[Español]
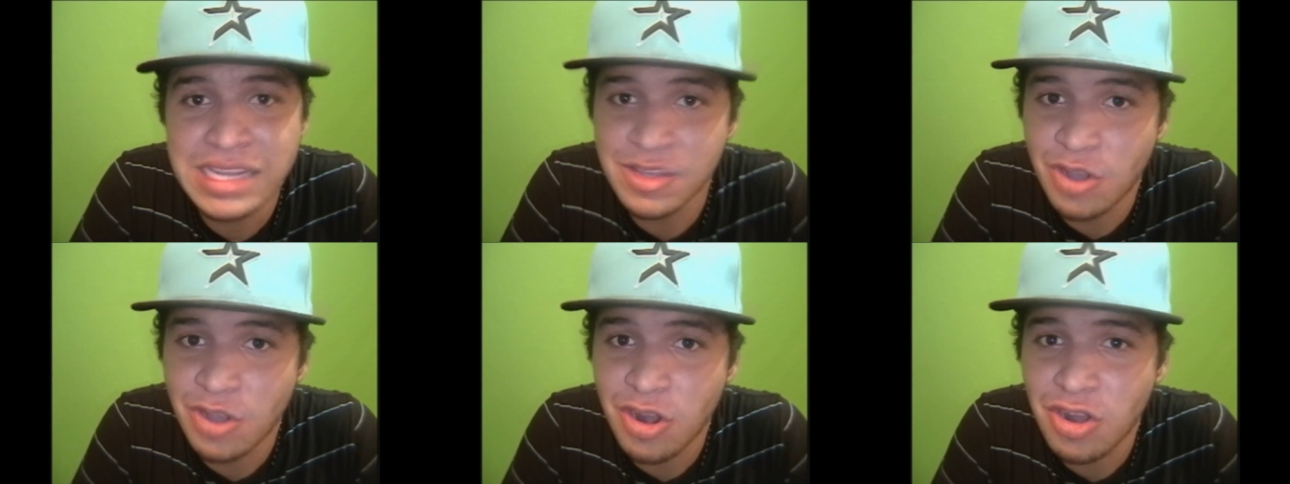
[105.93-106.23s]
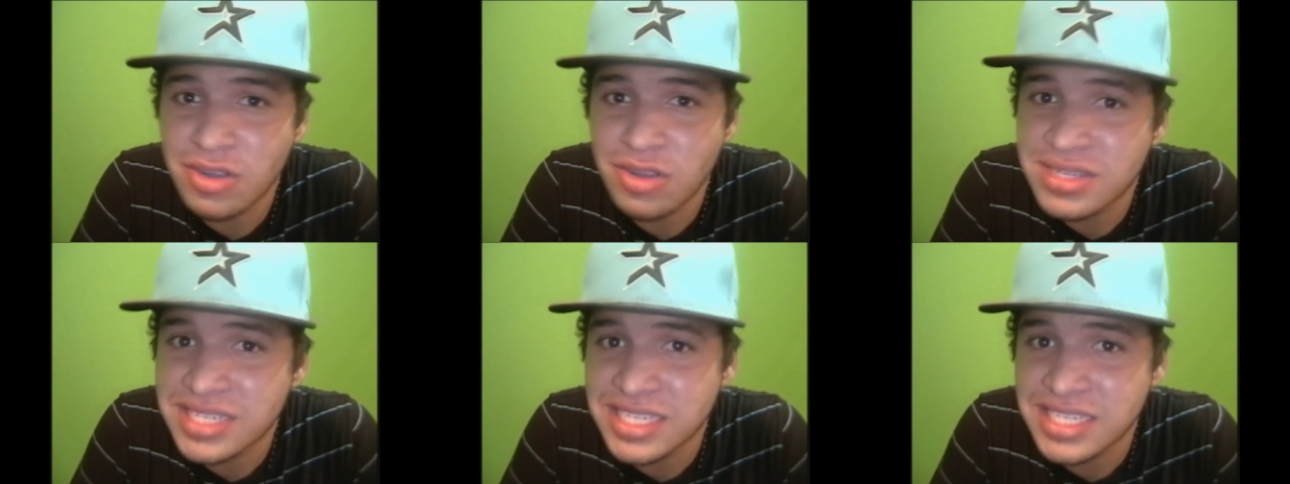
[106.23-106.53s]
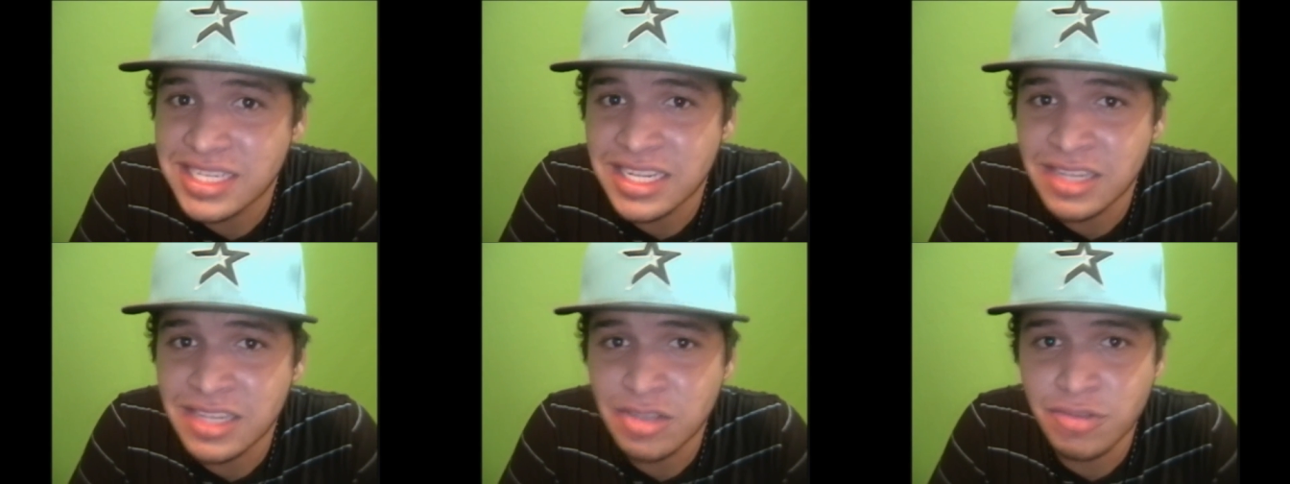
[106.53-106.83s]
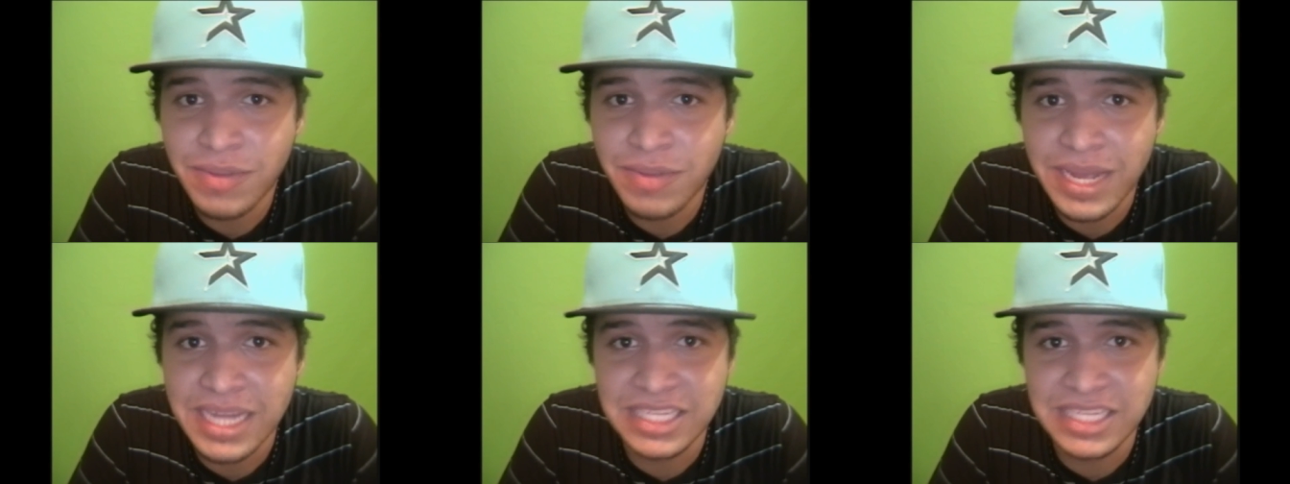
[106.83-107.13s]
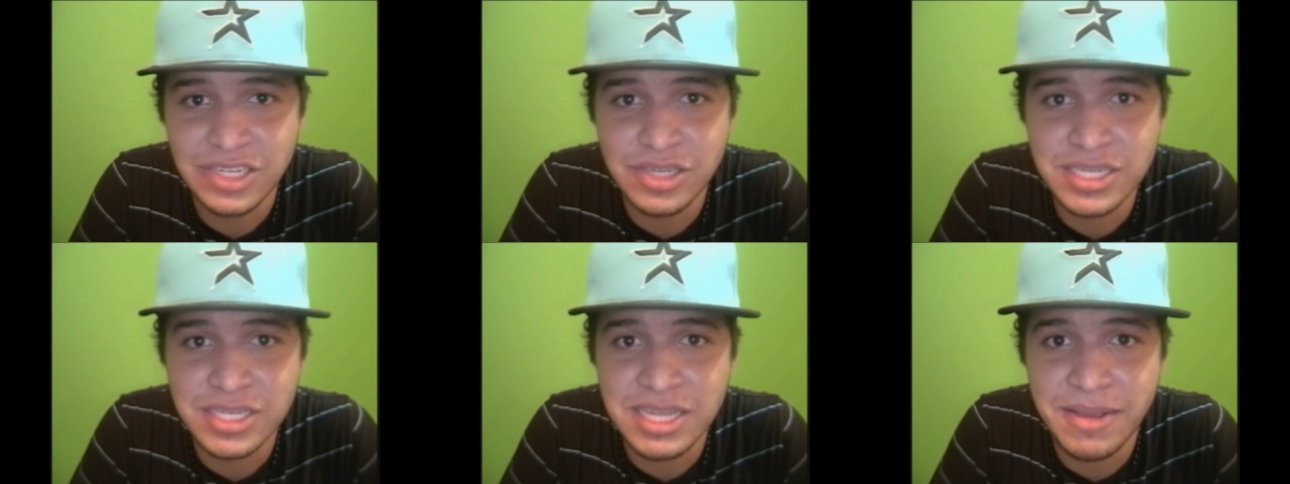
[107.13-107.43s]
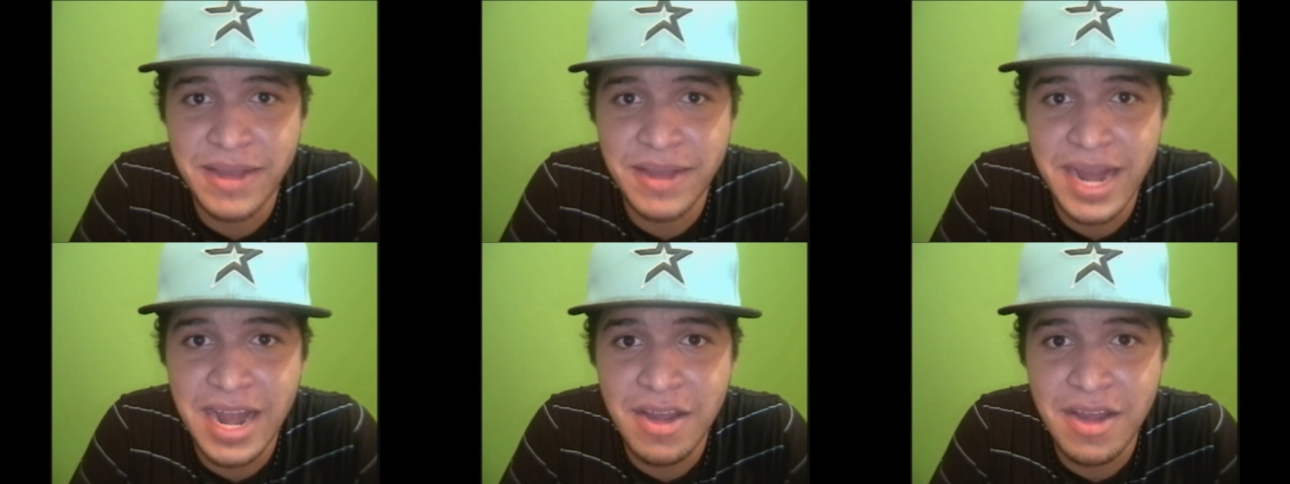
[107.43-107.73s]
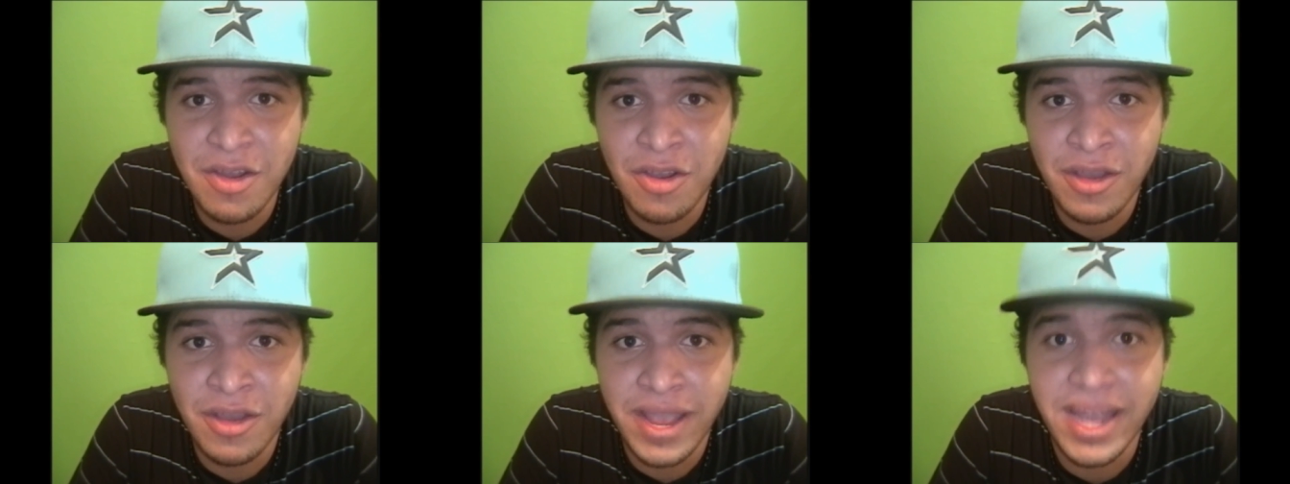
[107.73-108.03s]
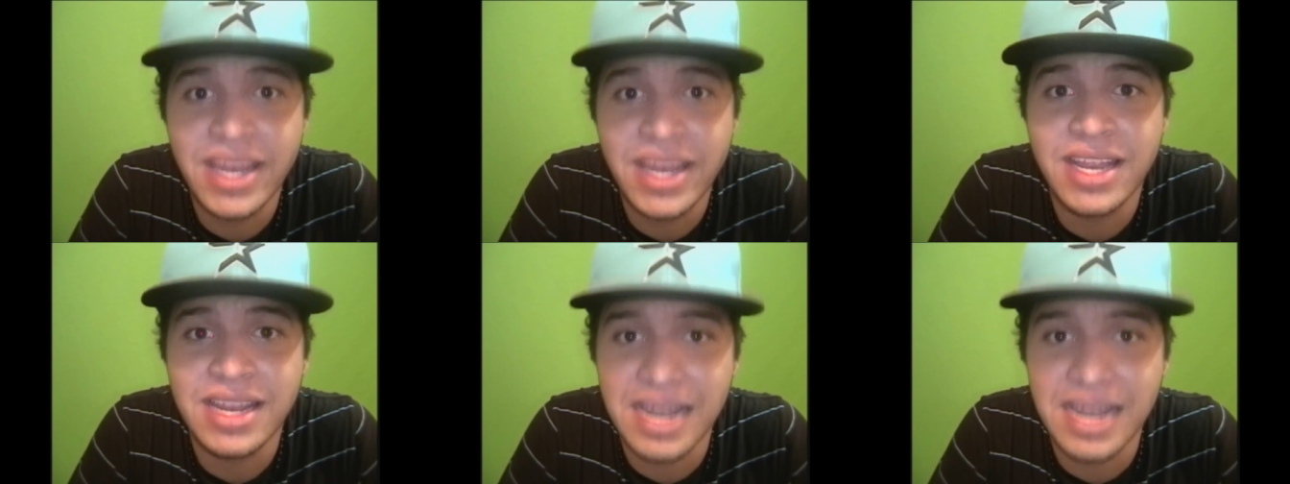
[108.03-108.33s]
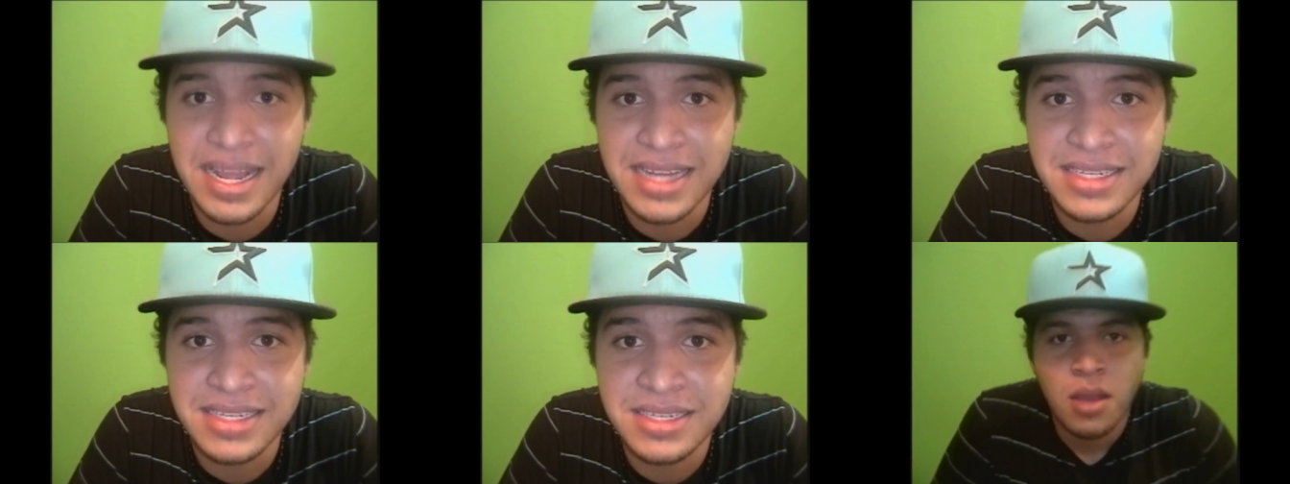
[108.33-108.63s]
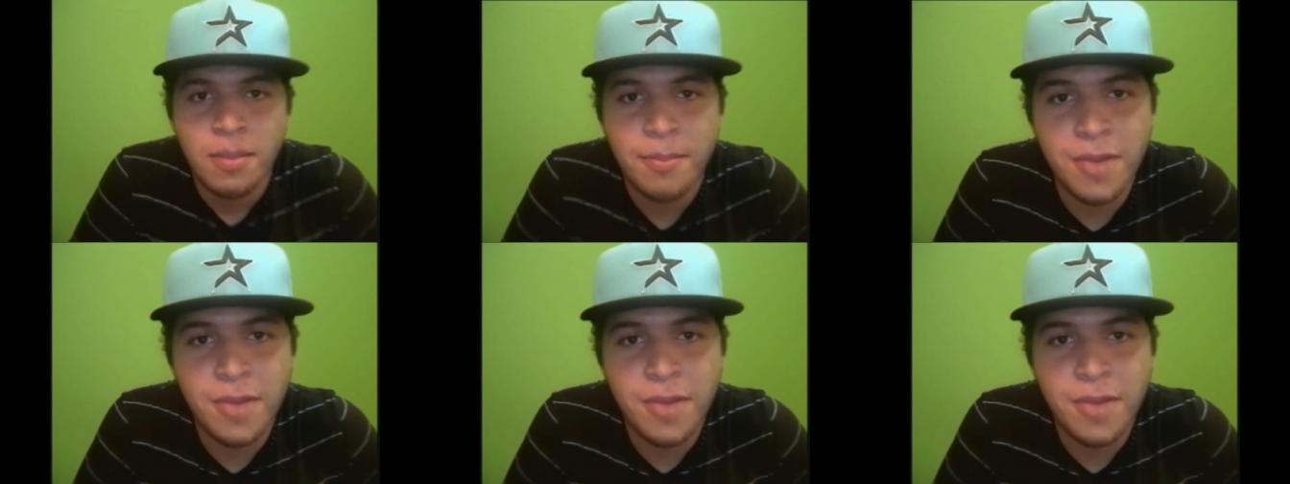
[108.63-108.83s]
todo lo que hiciste en tus vacaciones de verano en inglés.